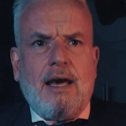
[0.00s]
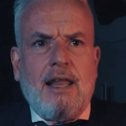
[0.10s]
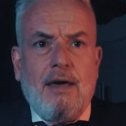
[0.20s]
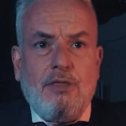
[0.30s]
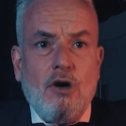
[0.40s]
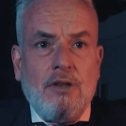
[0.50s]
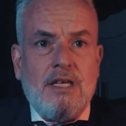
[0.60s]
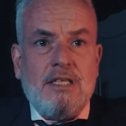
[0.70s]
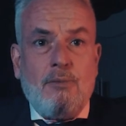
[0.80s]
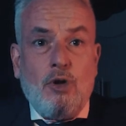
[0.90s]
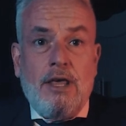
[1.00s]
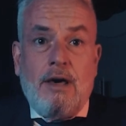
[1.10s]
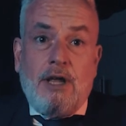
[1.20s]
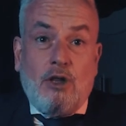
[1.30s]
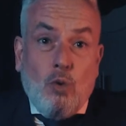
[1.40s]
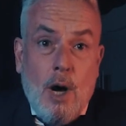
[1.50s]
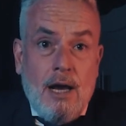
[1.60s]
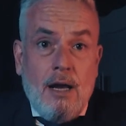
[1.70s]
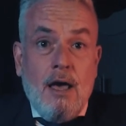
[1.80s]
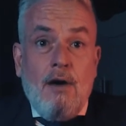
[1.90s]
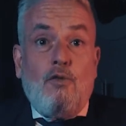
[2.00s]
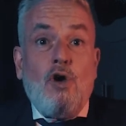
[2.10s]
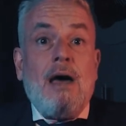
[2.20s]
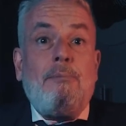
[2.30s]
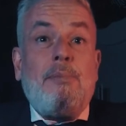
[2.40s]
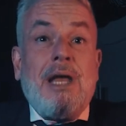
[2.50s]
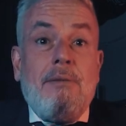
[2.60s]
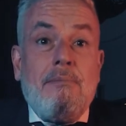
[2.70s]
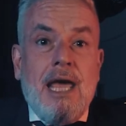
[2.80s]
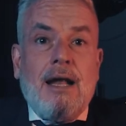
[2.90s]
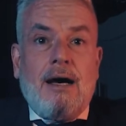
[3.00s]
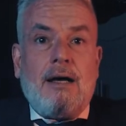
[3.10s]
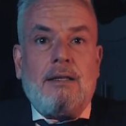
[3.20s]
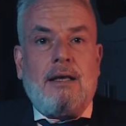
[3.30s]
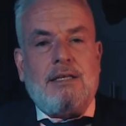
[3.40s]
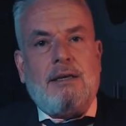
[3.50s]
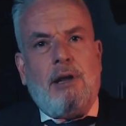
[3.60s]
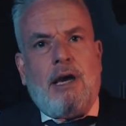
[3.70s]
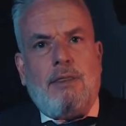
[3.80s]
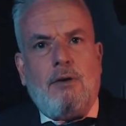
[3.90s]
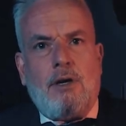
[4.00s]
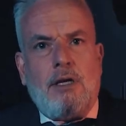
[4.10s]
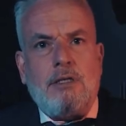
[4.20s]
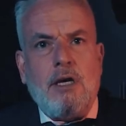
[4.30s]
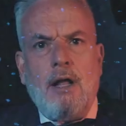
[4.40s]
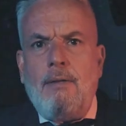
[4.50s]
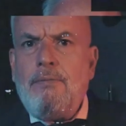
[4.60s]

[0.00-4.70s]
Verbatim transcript: La creación de esta moneda virtual fue la primera de las aplicaciones.